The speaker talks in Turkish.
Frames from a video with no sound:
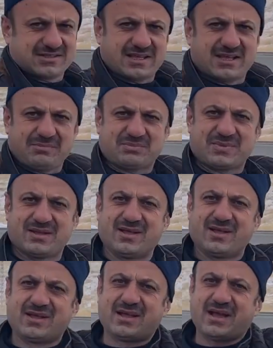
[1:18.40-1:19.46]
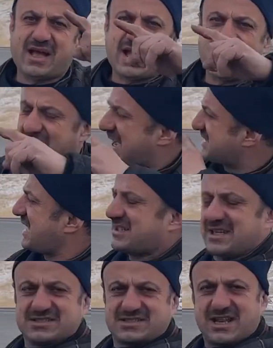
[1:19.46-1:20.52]
de e, Hazar
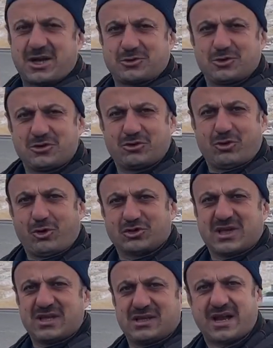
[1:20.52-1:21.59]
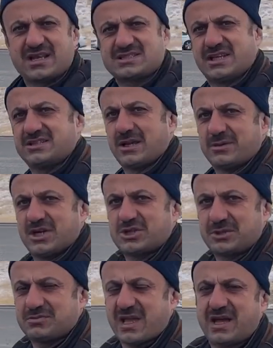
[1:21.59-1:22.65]
Denizi'ne akıyor. O da Aras Nehri'ne
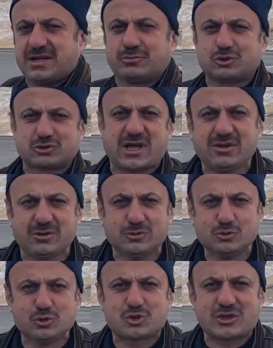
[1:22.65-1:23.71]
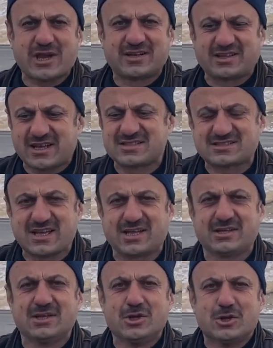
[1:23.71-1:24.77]
birleşip yani buradan üç tane denize
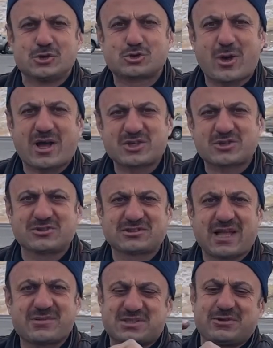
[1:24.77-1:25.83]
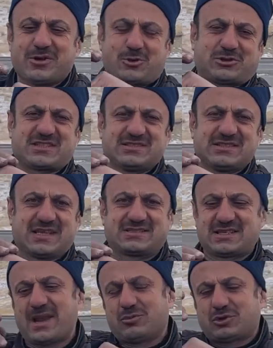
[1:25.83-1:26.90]
su akışının tam zirve noktasındayız.
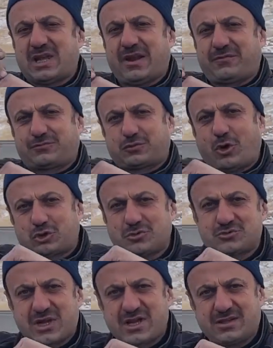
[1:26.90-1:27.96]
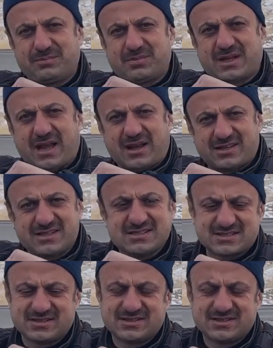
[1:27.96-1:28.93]
Yani bu taraf Hortum Çayı Karadeniz.